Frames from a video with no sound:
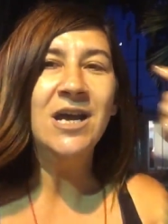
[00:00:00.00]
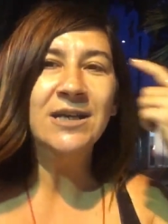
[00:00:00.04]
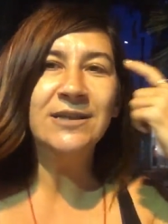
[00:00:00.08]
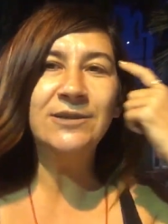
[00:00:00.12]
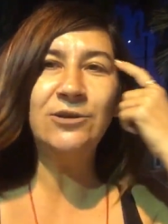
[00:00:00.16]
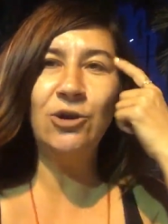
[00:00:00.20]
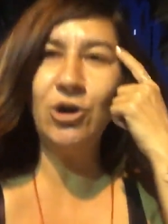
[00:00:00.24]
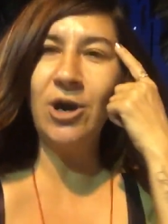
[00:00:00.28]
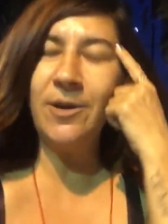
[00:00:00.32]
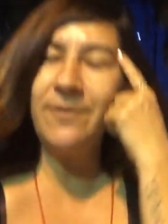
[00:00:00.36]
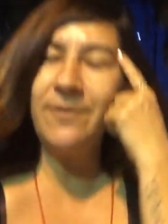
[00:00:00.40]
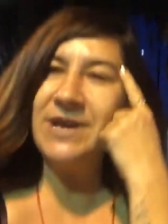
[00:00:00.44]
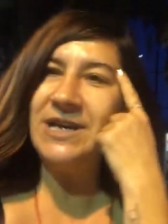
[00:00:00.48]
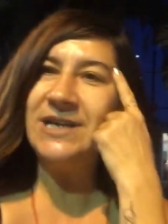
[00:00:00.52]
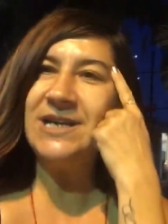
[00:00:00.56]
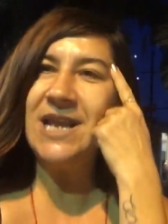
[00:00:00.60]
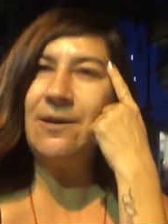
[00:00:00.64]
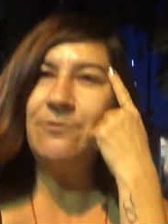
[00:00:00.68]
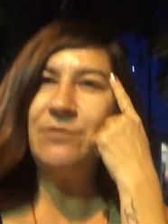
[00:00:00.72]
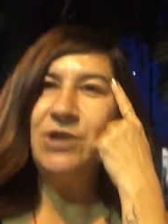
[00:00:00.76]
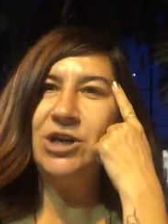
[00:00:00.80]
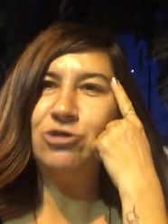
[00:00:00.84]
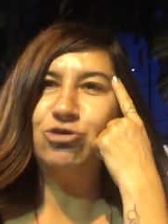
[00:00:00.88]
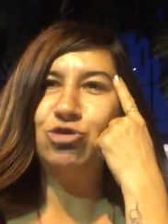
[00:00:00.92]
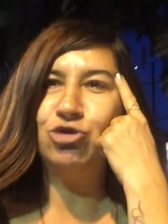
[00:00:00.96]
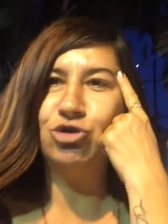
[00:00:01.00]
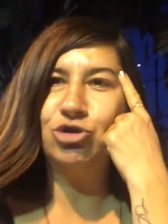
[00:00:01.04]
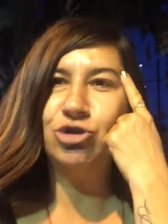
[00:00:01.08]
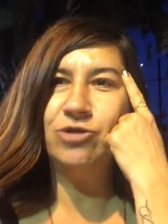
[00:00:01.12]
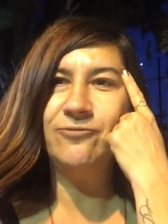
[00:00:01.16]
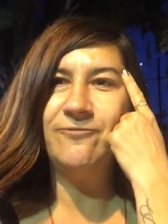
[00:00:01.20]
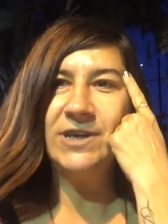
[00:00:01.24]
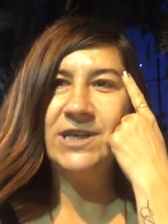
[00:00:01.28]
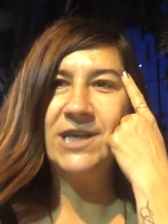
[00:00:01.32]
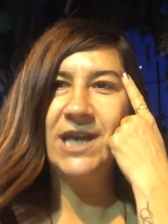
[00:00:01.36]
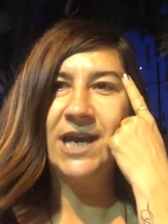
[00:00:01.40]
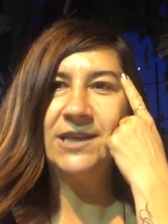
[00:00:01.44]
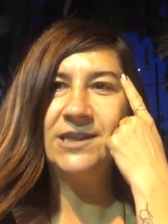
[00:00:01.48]
Sonra birdenbire
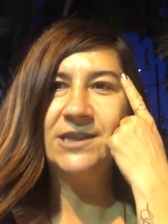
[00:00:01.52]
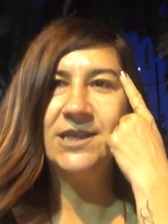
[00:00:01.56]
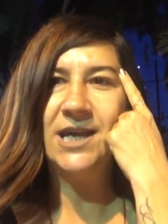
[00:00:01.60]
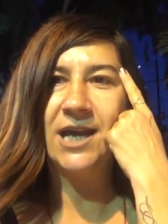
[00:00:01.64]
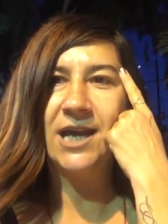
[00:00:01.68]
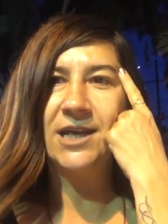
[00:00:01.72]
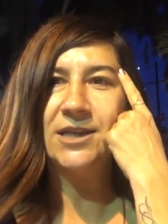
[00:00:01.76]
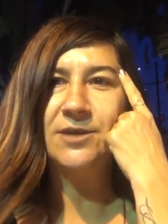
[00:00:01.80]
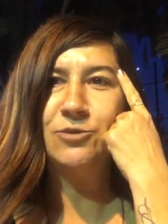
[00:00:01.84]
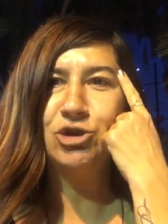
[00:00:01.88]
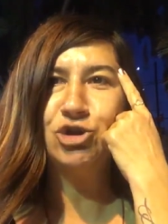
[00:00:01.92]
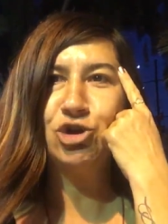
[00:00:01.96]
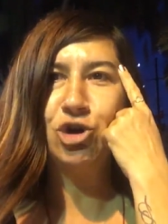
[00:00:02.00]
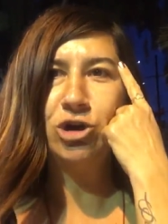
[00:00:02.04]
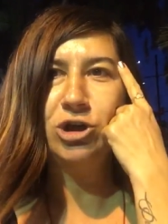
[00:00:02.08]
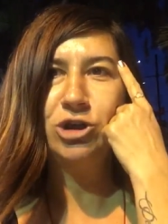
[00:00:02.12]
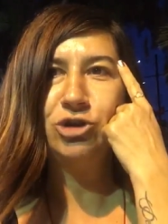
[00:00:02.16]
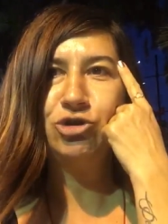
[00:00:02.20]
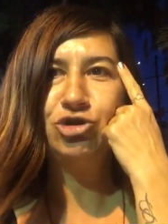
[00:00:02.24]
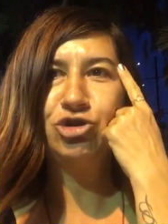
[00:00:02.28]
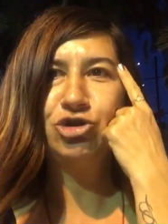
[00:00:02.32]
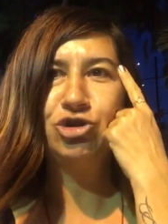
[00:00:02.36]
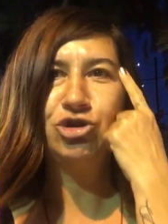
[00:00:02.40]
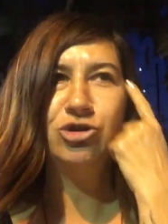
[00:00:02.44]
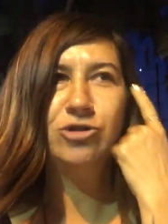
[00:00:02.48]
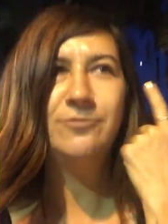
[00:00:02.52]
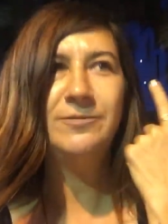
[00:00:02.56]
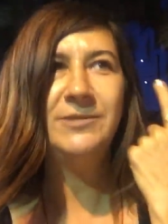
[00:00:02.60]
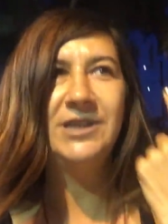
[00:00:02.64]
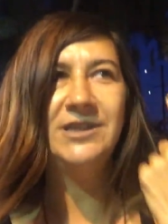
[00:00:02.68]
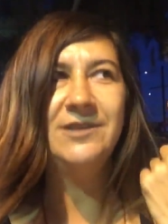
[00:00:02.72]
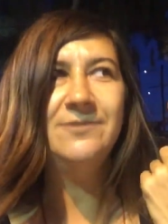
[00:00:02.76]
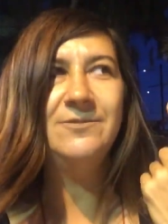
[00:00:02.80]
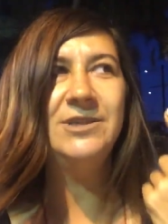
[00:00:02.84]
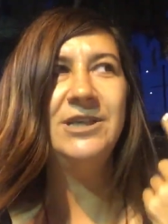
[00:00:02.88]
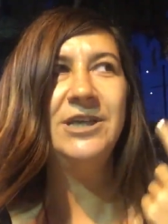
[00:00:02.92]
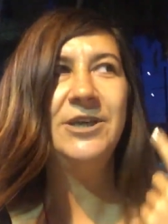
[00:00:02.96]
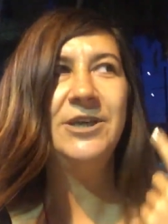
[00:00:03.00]
durdum ve kendi kendime şöyle düşündüm.
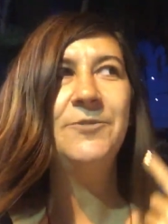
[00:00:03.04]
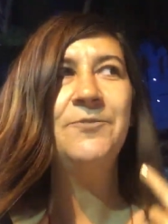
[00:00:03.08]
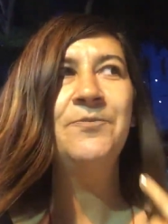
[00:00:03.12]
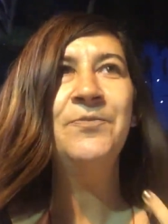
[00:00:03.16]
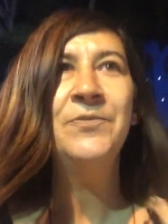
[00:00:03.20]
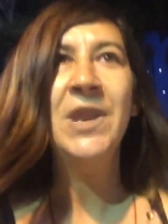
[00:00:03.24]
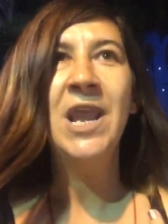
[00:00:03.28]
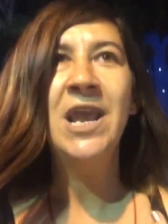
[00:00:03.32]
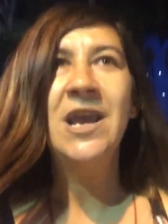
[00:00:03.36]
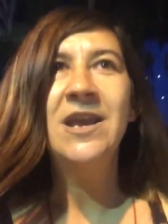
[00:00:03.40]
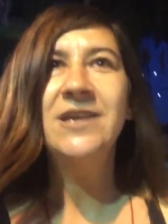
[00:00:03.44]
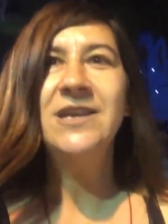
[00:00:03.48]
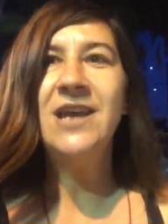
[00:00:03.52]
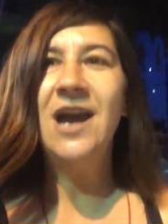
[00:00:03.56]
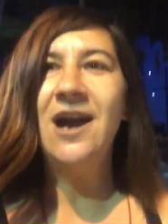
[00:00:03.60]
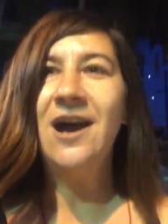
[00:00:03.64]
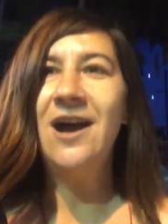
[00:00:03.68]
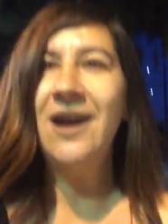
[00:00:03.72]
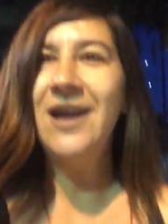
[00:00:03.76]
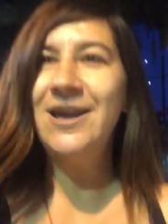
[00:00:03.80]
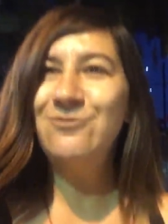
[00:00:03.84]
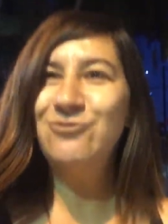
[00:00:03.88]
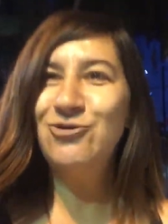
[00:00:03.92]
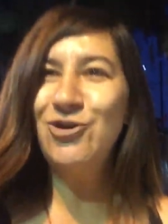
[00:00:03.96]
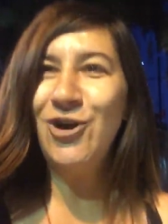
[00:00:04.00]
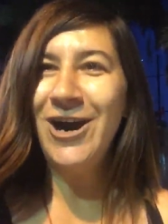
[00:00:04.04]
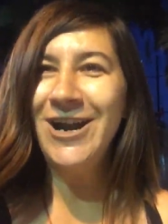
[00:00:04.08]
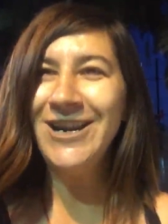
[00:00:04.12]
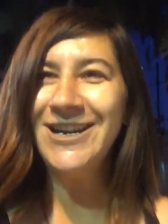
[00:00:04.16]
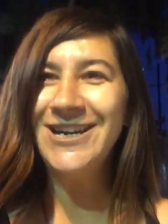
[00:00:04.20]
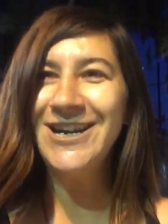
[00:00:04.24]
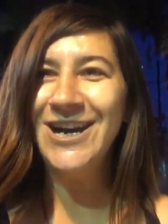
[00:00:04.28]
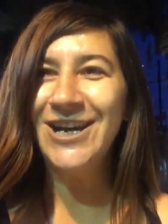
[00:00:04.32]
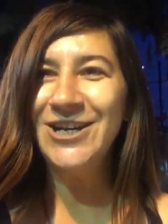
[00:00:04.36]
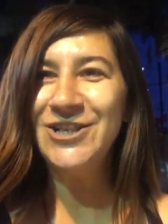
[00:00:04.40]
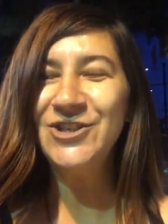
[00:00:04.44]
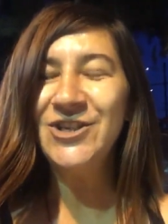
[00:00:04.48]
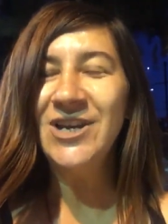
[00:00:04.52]
Dedim ki ya Ebru
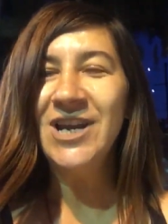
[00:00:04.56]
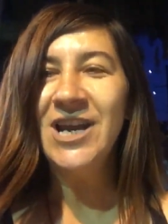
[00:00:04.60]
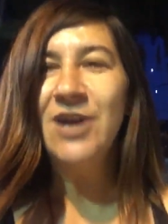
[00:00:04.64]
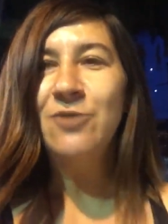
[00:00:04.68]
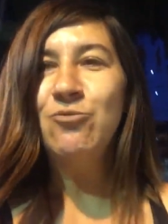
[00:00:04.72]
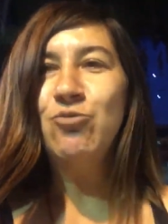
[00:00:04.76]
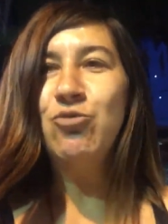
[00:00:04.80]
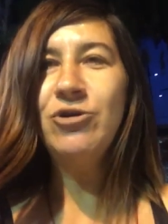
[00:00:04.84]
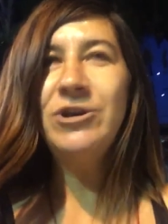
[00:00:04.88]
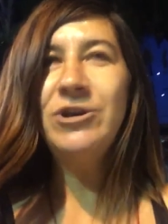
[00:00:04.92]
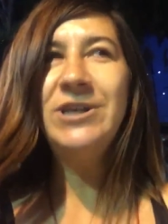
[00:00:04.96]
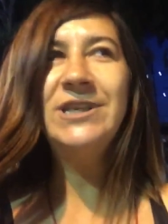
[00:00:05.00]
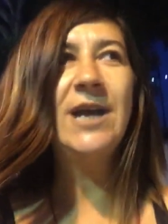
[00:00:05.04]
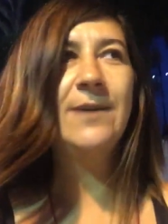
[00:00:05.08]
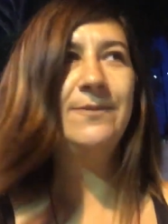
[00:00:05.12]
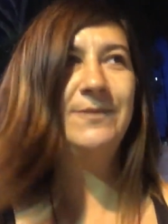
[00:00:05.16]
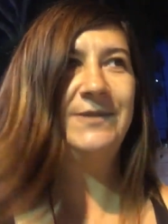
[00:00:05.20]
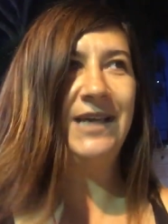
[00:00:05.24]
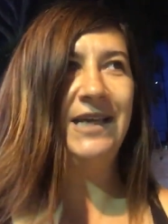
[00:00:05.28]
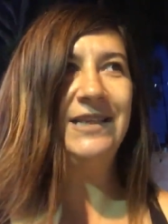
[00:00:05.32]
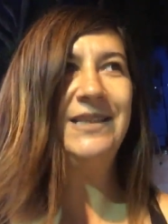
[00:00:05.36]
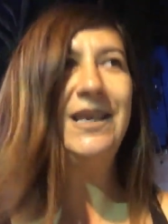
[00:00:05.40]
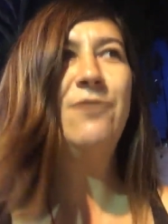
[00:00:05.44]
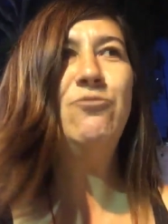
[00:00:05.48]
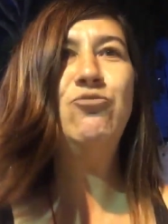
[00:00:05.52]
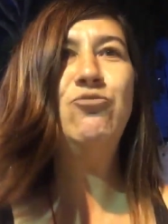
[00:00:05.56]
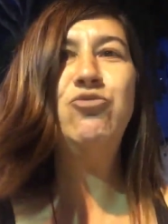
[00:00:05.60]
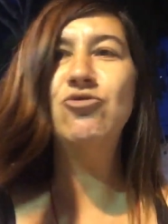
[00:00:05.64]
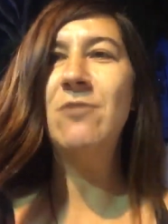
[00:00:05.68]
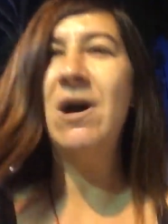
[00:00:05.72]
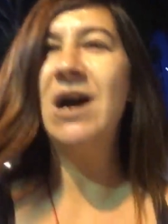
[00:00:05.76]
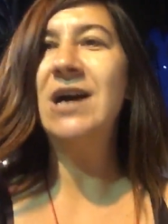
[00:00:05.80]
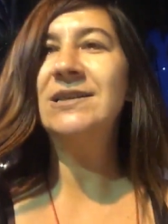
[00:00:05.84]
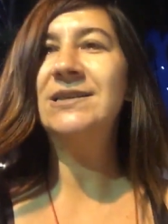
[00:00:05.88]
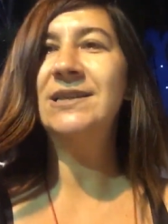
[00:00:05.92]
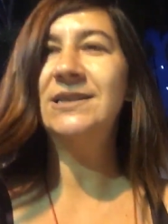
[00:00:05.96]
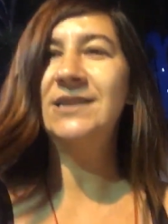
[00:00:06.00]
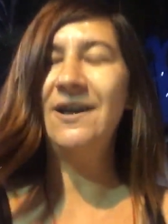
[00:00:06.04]
Aykaç bu kitap zaten bu
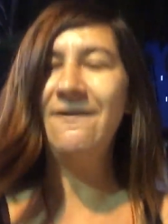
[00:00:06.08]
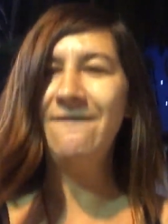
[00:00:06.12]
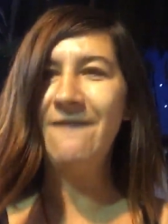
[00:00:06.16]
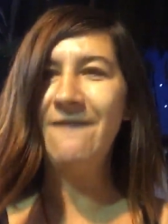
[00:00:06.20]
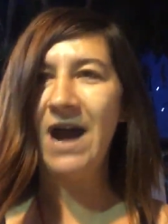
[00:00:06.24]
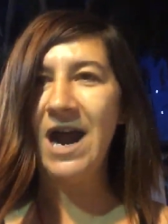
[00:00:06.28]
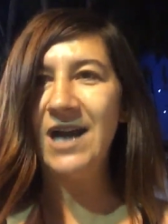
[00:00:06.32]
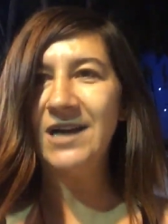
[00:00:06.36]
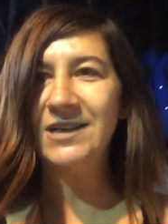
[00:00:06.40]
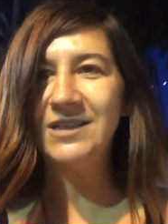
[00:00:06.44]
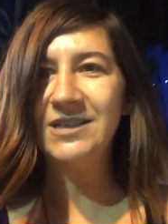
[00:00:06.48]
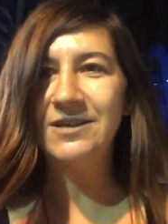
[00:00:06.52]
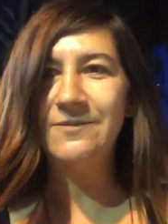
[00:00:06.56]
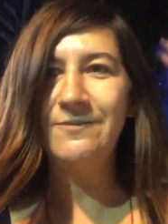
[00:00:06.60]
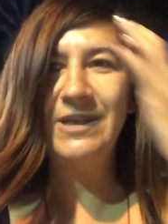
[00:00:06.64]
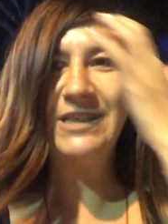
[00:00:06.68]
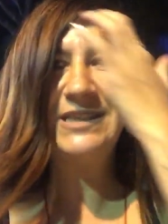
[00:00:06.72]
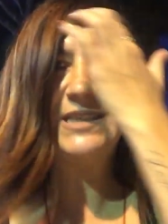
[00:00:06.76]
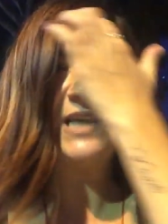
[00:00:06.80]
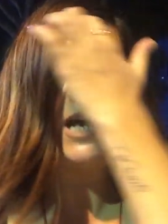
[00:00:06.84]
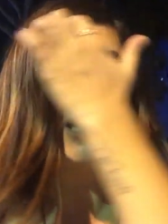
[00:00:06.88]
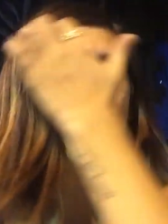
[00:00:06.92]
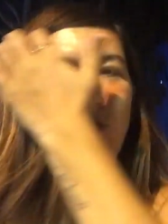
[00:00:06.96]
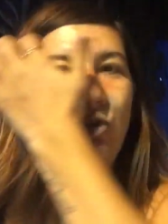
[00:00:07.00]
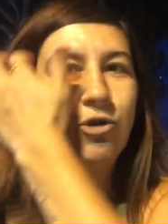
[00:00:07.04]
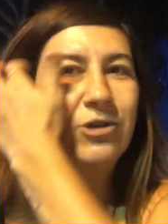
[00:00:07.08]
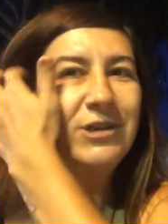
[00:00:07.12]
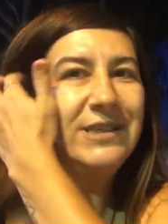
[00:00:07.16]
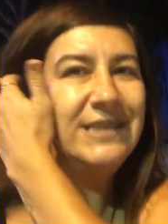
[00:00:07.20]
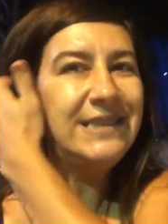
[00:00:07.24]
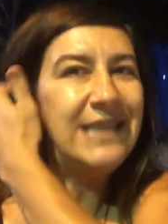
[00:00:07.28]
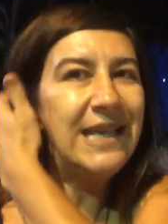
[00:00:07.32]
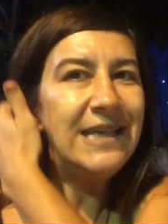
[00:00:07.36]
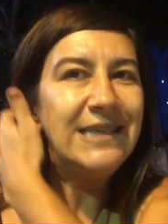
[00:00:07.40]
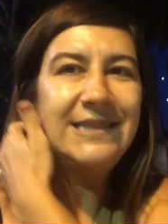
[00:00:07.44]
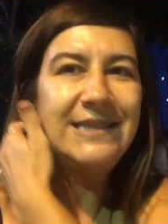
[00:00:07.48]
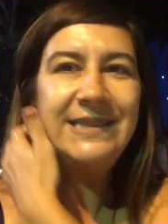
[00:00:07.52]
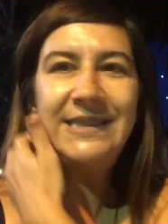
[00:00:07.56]
mağazada vardı. Mesela
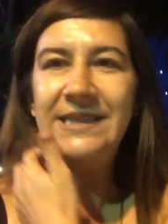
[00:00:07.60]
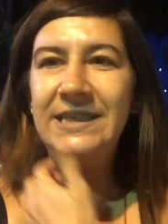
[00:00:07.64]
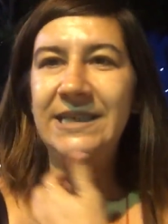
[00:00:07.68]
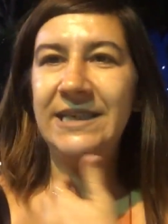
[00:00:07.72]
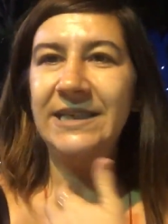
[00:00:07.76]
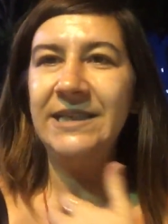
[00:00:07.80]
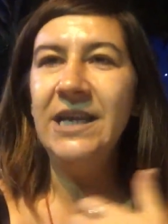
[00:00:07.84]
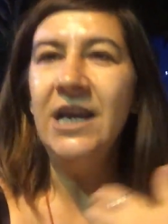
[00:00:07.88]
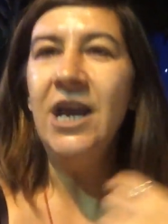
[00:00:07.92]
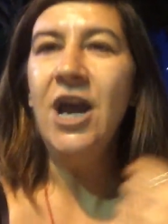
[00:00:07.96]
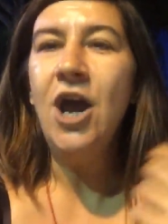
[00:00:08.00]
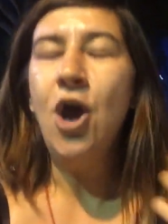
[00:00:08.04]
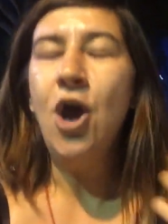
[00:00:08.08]
Doris Lessing'in